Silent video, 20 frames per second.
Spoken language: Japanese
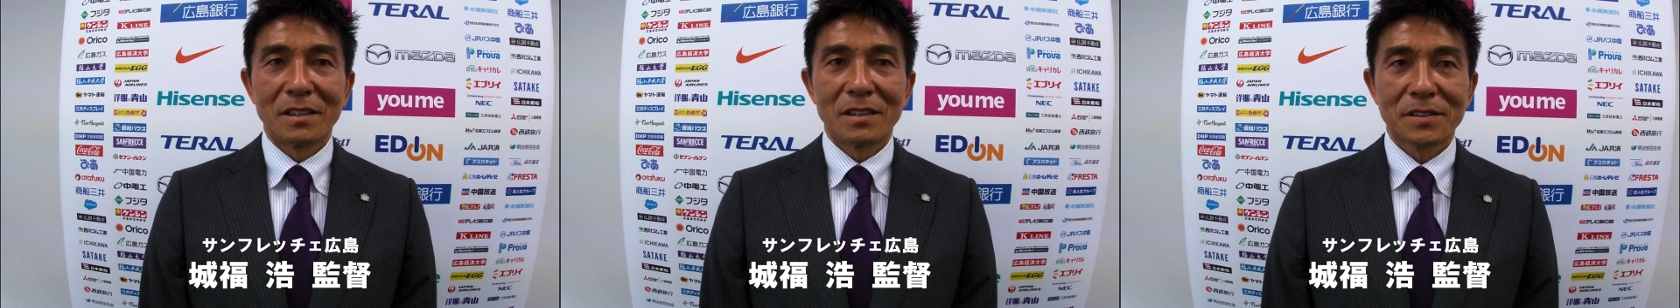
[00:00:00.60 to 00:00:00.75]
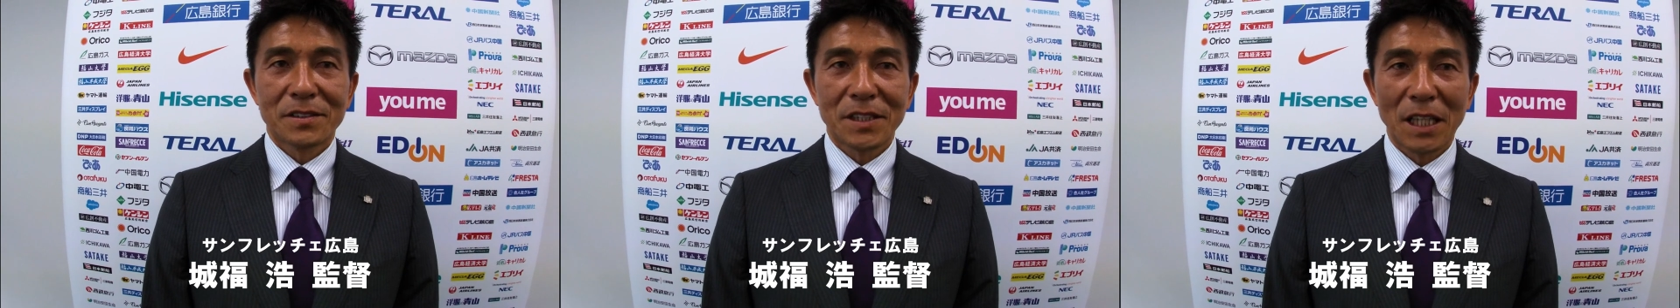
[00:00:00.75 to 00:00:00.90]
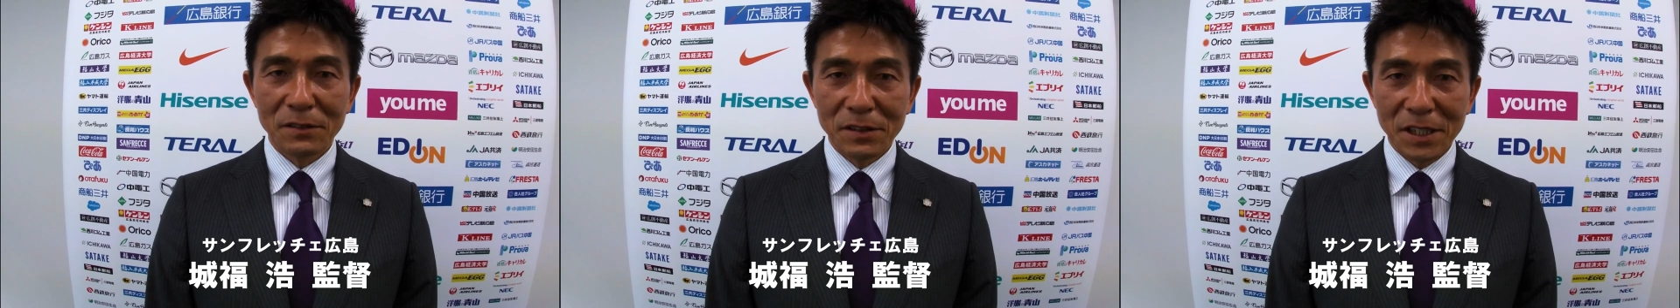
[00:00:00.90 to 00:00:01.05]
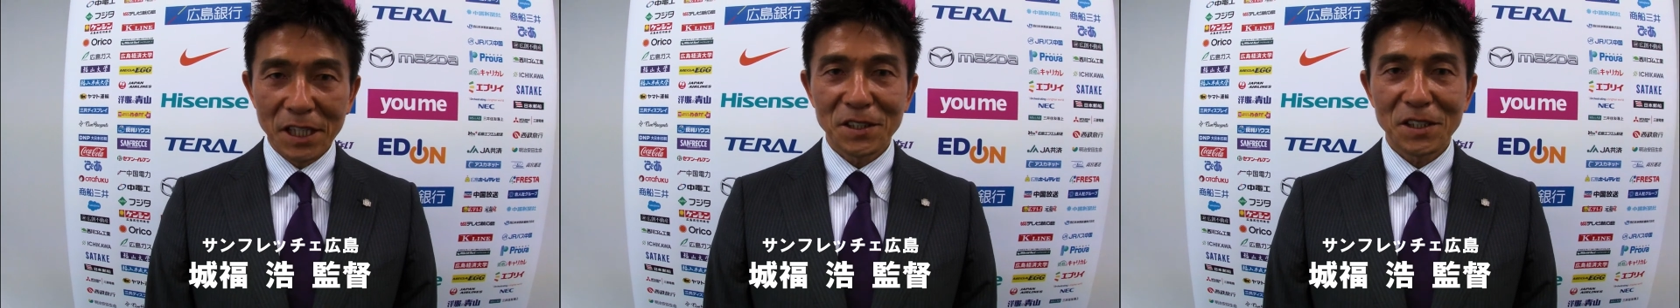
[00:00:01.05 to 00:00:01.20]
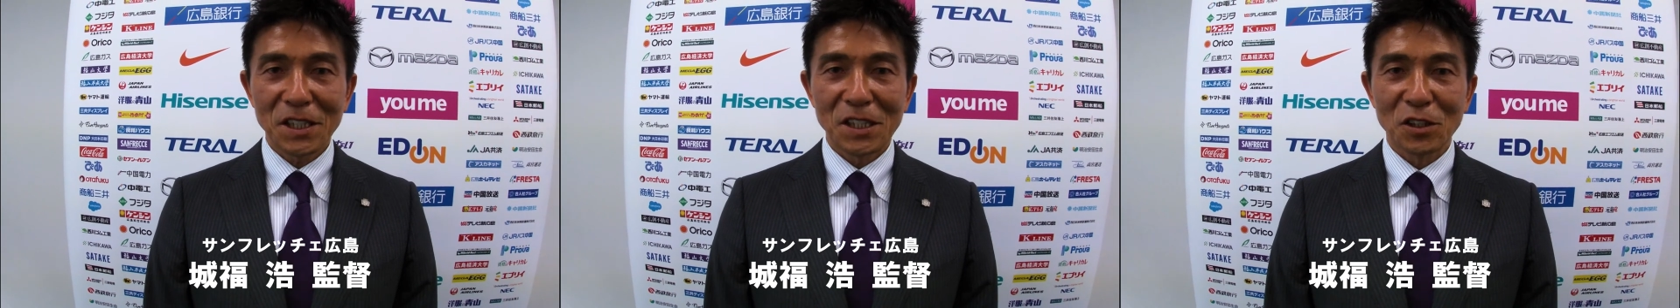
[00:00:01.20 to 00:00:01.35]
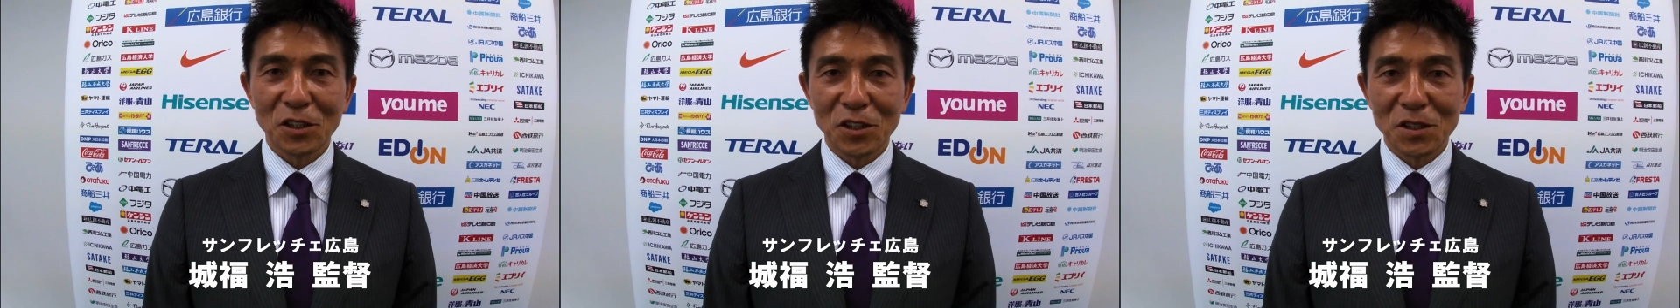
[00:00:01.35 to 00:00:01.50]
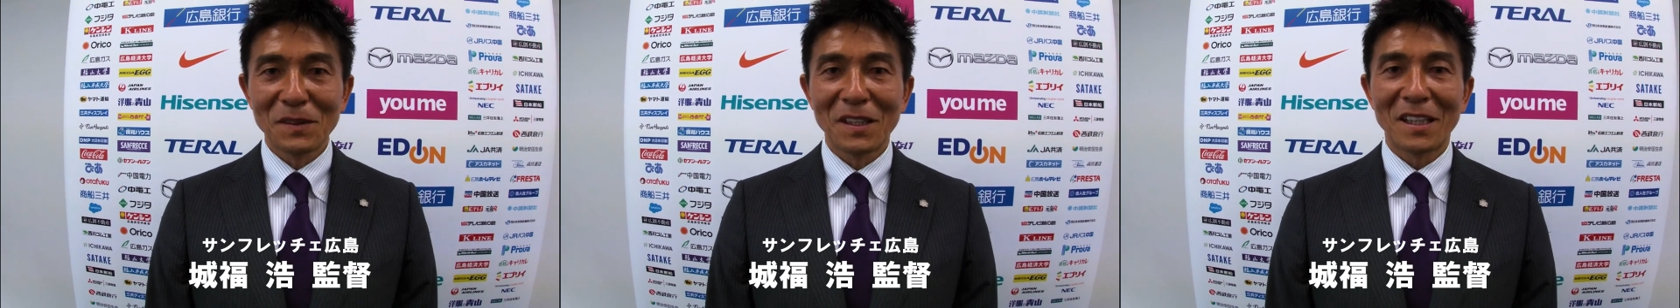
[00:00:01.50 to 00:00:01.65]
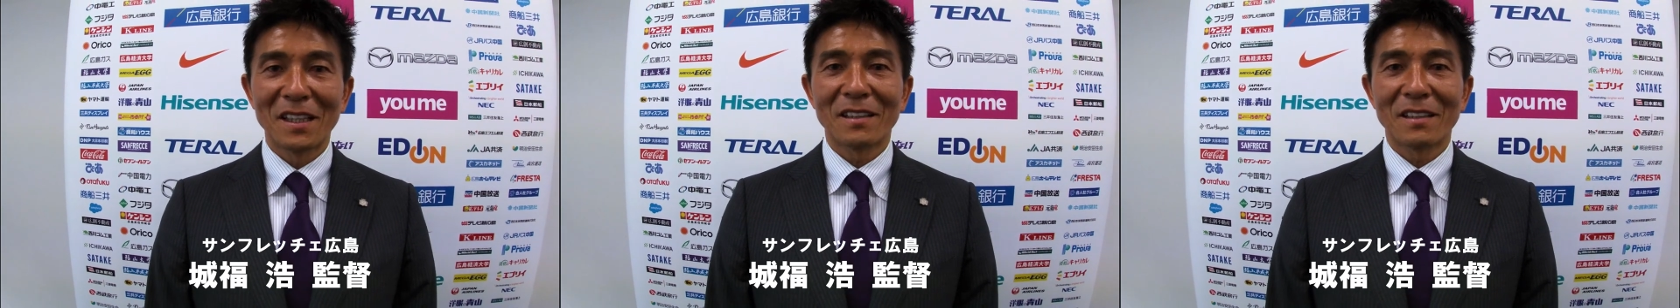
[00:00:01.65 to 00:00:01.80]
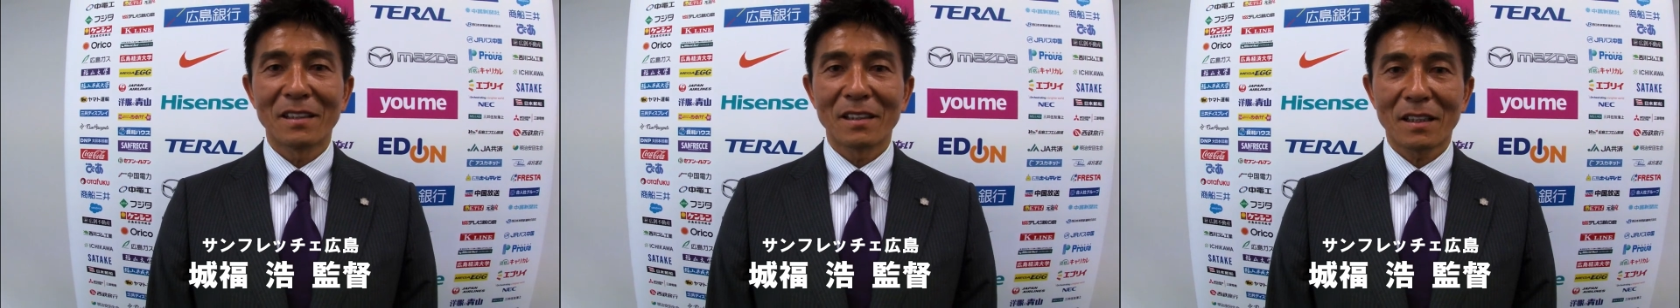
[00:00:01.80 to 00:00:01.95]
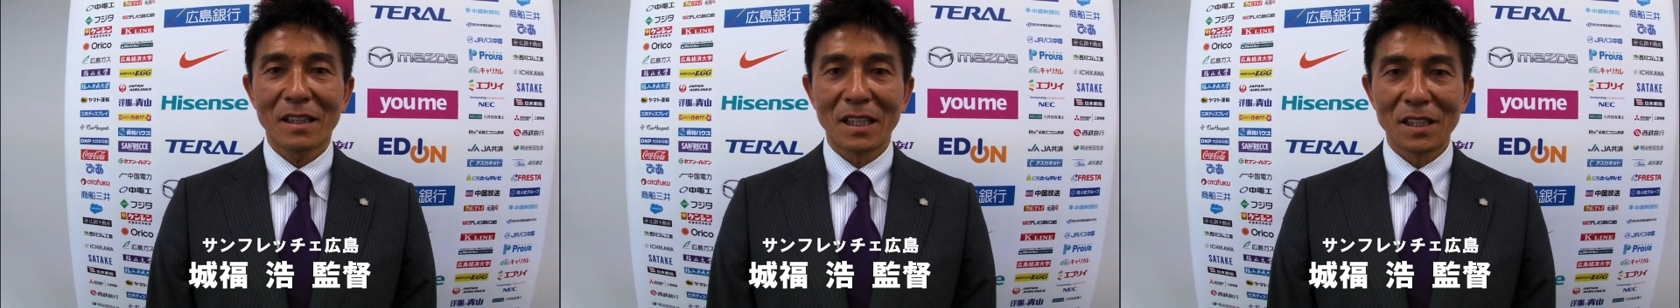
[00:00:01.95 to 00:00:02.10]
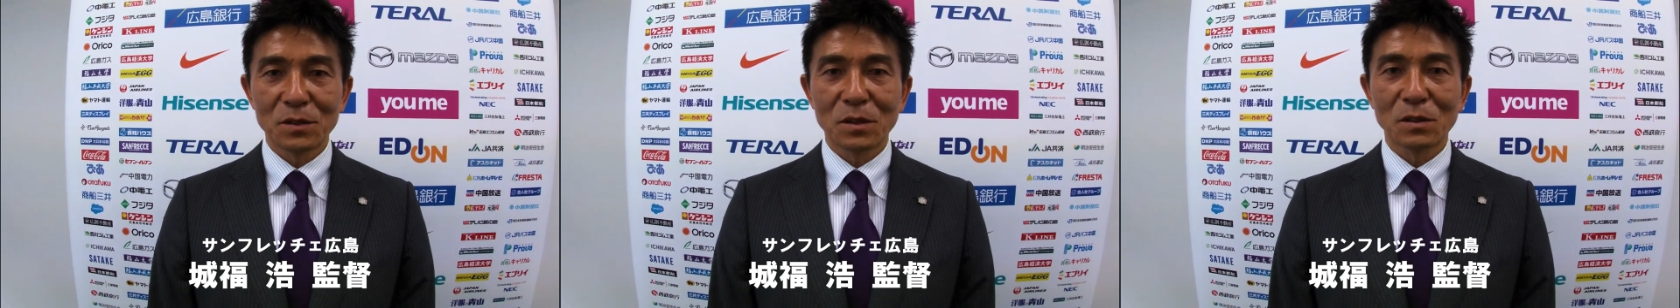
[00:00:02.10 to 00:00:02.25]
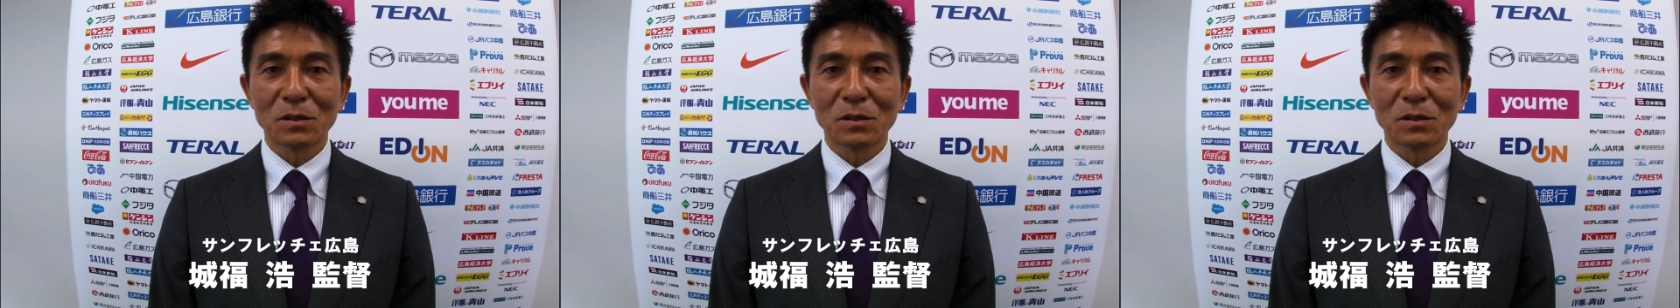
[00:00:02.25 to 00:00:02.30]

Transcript: サンフレッチ広島監